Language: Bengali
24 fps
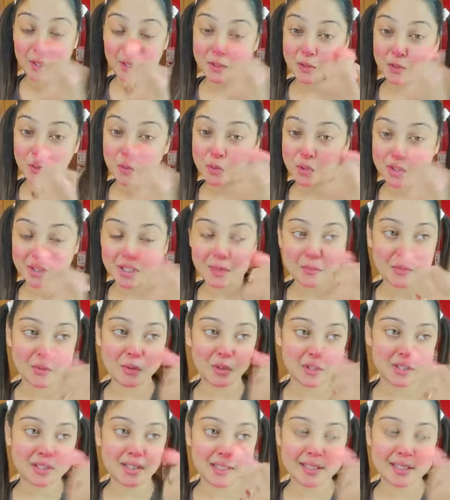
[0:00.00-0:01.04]
জাস্ট দুষ্টামি
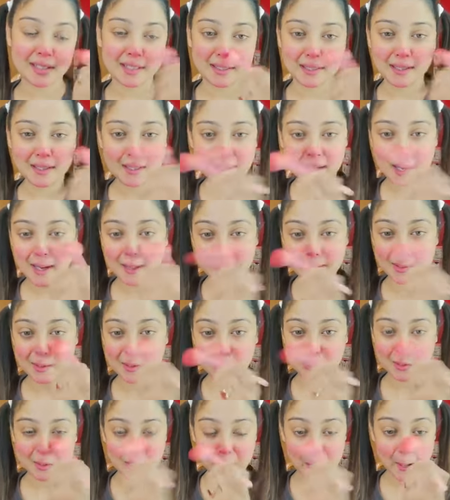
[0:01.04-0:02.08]
হচ্ছে এখানে আর
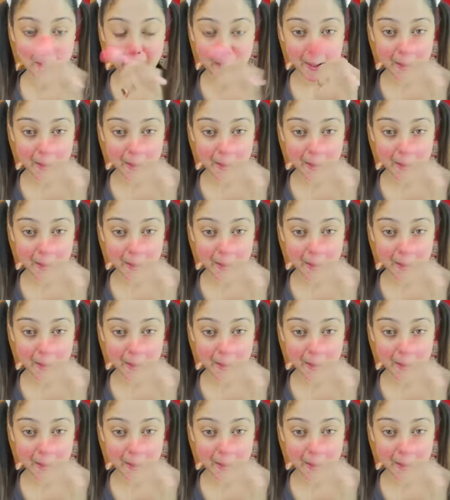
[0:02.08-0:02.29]
কিচ্ছু না